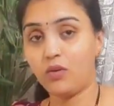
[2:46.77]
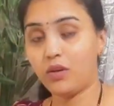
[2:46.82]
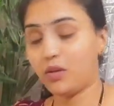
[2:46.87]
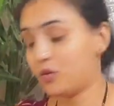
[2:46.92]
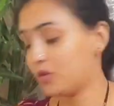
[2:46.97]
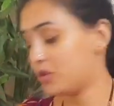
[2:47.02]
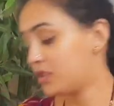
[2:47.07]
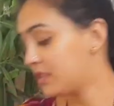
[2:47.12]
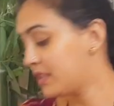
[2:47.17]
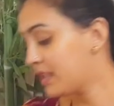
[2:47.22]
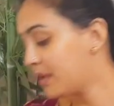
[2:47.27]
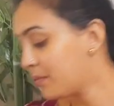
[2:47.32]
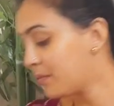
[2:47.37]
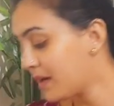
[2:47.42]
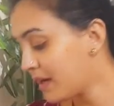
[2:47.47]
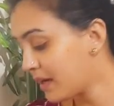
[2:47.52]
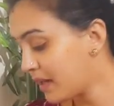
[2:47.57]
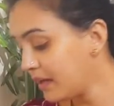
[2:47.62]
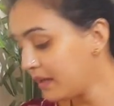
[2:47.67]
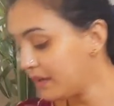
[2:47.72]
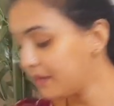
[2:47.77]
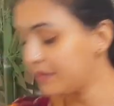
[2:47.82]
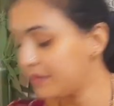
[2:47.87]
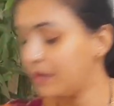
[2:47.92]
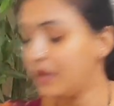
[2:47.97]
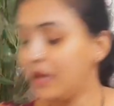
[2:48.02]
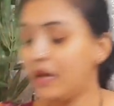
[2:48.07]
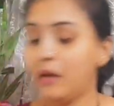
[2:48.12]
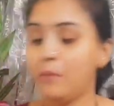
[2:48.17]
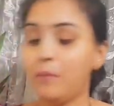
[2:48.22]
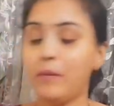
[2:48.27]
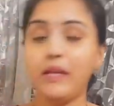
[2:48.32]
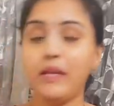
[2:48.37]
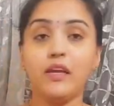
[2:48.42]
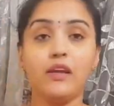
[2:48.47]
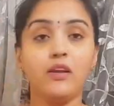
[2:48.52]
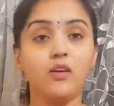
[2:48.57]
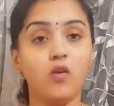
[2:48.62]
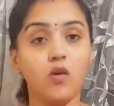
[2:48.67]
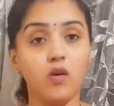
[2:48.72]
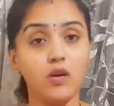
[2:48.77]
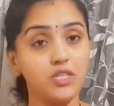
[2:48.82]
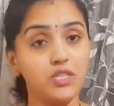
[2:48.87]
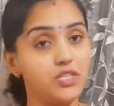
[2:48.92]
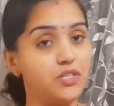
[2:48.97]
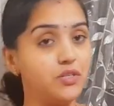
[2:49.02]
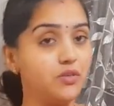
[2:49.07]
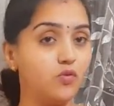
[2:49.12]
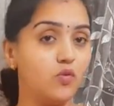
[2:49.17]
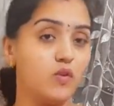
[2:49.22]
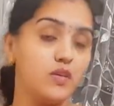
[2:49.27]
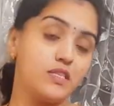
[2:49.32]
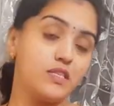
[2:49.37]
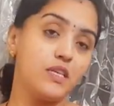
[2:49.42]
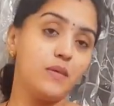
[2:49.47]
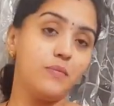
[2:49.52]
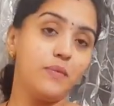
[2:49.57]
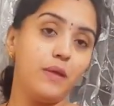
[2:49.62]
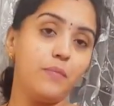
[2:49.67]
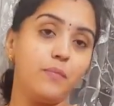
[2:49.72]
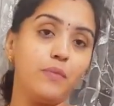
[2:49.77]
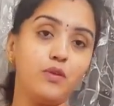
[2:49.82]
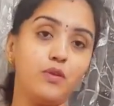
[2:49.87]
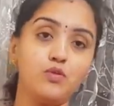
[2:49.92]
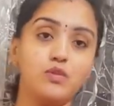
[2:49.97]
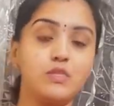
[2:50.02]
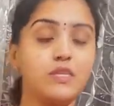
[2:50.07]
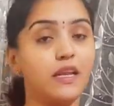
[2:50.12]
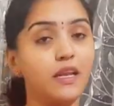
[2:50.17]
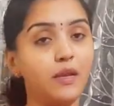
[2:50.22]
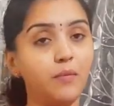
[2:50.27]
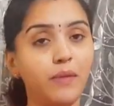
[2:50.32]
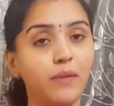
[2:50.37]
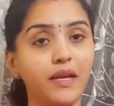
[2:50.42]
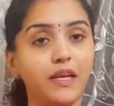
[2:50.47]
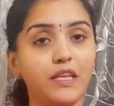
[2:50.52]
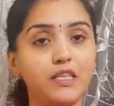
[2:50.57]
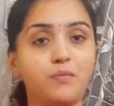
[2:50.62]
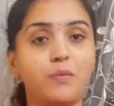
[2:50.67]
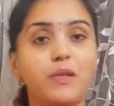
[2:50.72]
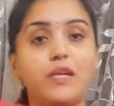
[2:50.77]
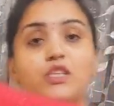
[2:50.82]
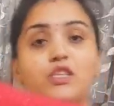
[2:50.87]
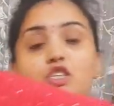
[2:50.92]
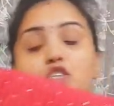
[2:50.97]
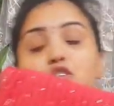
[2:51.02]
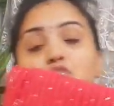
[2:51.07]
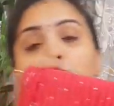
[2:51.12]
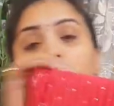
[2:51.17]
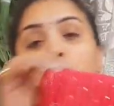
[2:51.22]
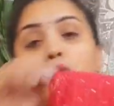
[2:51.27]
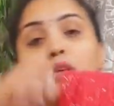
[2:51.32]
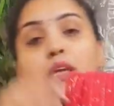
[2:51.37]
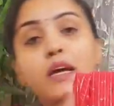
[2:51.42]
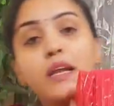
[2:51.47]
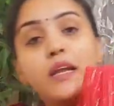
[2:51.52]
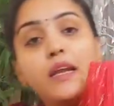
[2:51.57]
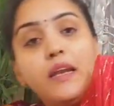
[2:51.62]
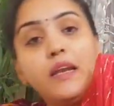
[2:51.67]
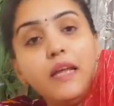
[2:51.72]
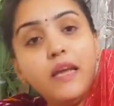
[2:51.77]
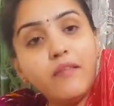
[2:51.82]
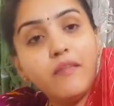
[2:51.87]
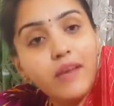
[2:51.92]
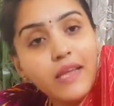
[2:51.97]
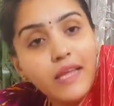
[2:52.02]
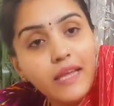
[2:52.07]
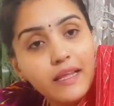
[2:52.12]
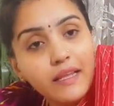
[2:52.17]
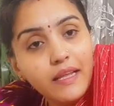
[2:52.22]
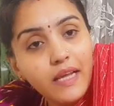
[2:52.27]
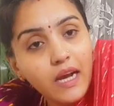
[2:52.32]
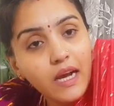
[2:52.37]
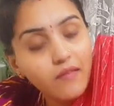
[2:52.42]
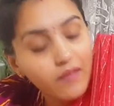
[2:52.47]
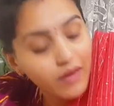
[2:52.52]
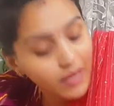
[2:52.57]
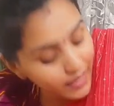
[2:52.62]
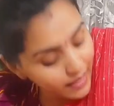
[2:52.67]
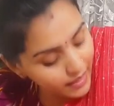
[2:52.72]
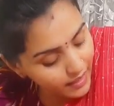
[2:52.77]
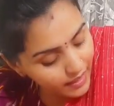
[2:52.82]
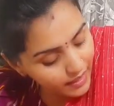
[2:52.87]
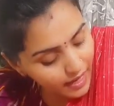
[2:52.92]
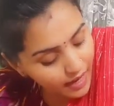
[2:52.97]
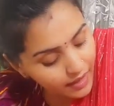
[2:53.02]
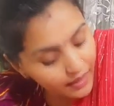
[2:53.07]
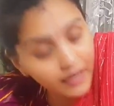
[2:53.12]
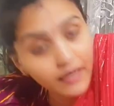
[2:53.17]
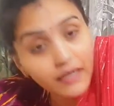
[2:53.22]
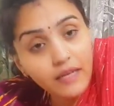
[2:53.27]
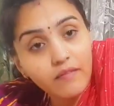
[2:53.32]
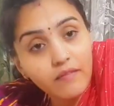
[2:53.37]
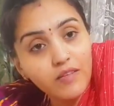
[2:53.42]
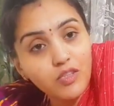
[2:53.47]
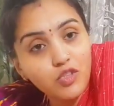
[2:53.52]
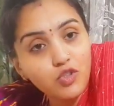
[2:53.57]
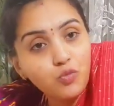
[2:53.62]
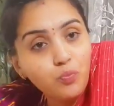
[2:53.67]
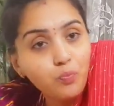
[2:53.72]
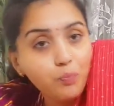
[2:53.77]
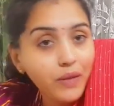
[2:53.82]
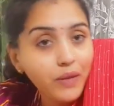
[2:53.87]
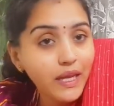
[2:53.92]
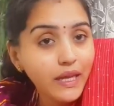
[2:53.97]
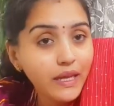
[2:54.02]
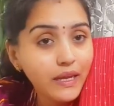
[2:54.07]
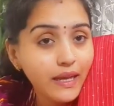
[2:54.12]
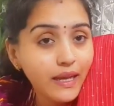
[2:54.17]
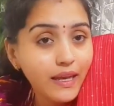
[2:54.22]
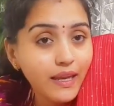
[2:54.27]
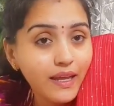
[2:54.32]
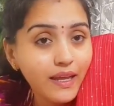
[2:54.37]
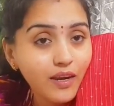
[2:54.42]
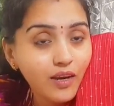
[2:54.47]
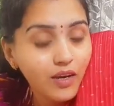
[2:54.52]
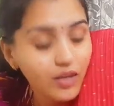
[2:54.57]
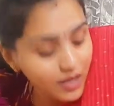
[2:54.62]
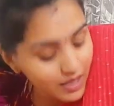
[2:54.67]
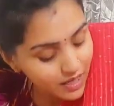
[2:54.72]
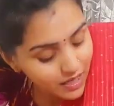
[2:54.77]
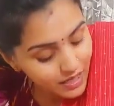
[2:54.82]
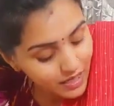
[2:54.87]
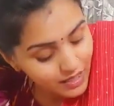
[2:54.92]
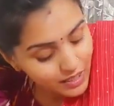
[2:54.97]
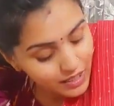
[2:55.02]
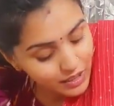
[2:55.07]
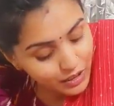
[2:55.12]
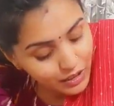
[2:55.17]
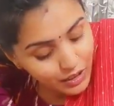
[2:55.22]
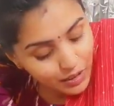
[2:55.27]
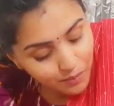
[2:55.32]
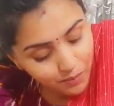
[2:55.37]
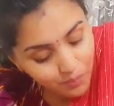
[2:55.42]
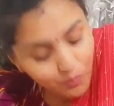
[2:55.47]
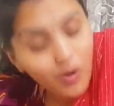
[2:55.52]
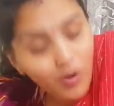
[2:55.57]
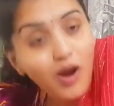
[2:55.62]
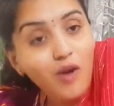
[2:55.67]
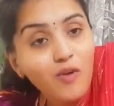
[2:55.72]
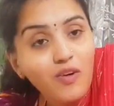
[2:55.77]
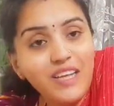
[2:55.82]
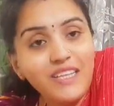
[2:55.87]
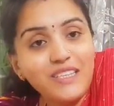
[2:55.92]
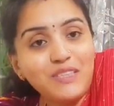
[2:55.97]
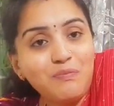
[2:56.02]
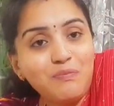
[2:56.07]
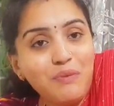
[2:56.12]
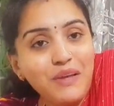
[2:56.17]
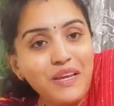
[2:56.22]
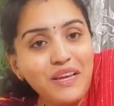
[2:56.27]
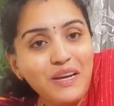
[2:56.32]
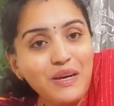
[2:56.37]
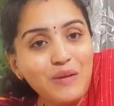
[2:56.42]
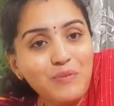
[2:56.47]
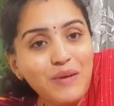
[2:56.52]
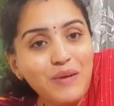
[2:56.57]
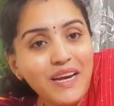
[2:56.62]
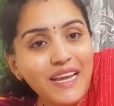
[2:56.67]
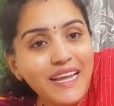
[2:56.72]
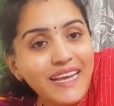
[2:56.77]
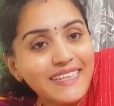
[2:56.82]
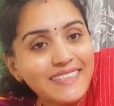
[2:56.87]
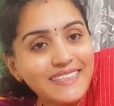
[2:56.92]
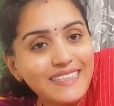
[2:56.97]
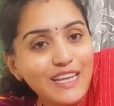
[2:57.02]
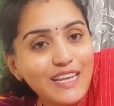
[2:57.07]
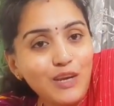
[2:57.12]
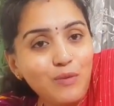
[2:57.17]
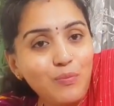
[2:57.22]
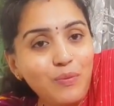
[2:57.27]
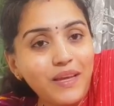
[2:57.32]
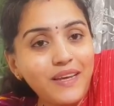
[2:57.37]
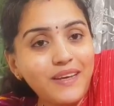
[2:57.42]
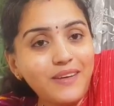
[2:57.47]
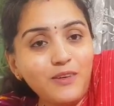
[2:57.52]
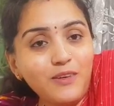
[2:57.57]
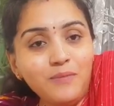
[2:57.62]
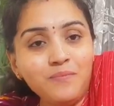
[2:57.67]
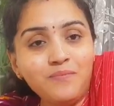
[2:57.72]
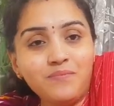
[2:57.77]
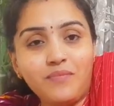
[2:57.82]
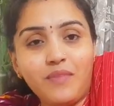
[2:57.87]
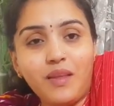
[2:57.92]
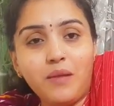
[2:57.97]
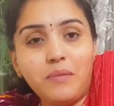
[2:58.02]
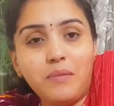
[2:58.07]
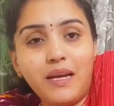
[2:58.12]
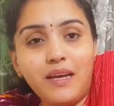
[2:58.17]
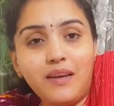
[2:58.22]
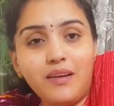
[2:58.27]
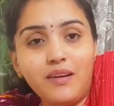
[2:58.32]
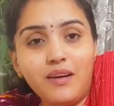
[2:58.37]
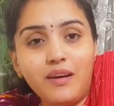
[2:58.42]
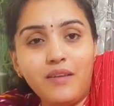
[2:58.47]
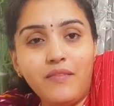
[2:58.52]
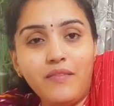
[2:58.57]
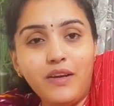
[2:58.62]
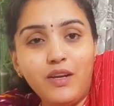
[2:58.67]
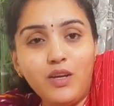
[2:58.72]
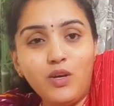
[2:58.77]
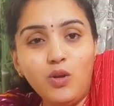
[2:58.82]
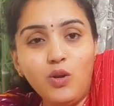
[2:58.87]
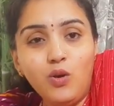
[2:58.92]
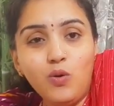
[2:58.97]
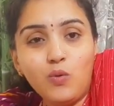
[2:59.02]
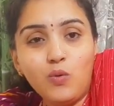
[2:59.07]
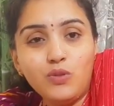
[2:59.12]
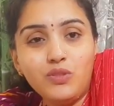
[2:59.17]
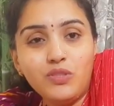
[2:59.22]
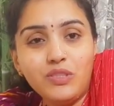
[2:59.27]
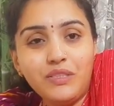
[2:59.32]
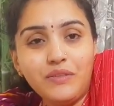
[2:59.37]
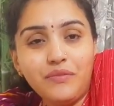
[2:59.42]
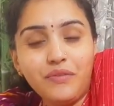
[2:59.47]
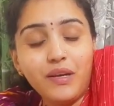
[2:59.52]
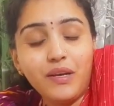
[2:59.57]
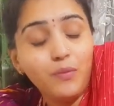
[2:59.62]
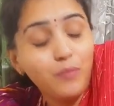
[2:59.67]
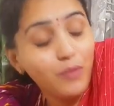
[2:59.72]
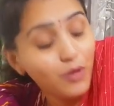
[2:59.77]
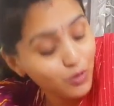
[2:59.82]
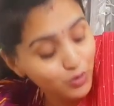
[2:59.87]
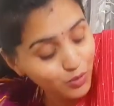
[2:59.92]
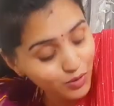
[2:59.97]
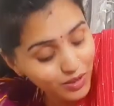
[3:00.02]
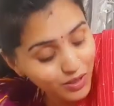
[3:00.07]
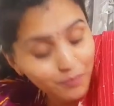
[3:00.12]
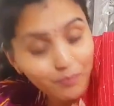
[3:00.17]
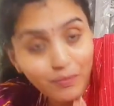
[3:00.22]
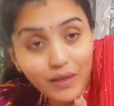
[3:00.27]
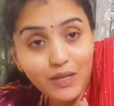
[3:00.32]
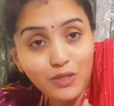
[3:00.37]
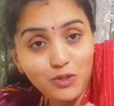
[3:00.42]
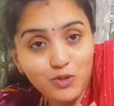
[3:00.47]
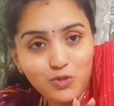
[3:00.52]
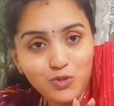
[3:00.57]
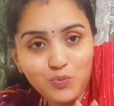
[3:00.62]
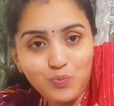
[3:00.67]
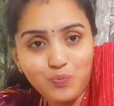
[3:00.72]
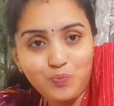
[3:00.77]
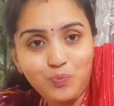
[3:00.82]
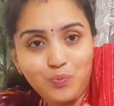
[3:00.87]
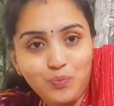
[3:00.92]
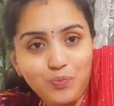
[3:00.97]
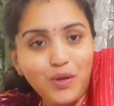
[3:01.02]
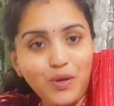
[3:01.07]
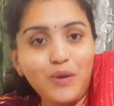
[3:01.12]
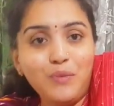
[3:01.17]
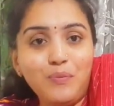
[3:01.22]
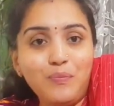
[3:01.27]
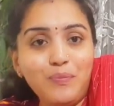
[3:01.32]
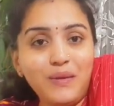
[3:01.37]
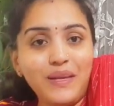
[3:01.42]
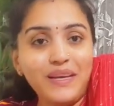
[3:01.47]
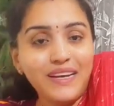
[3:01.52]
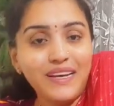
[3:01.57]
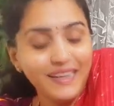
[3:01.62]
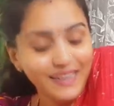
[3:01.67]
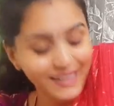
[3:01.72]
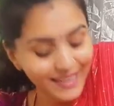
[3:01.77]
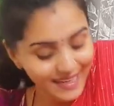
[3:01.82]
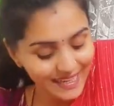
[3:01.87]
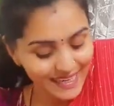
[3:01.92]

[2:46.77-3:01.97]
ఒకటి వచ్చిందనమాట మీటర్ కాస్ట్ వాట్సాప్ నెంబరు స్క్రీన్ పైన డిస్ప్లే చేస్తూ ఉంటానండి ఎవరికి ఏది కావాలి అన్న కాంటాక్ట్ అవ్వచ్చు పింక్ కలర్ మాహోలెస్ పింక్ అనమాట ఎక్సలెంట్ పింక్ బట్ వీడియోలో కొంచెం డిఫరెంట్ పడుతుంది బట్ సూపర్ పింక్ అండి